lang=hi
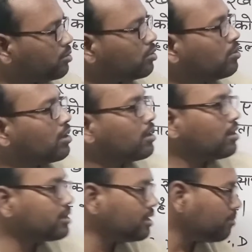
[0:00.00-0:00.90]
हैं कि दोनों अलग
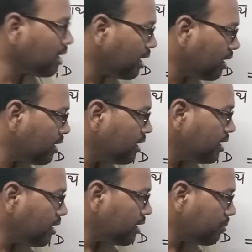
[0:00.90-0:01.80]
अलग चीज़ बना
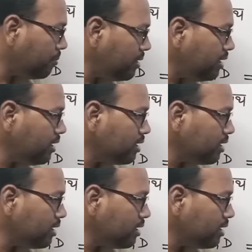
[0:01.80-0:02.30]
एक बी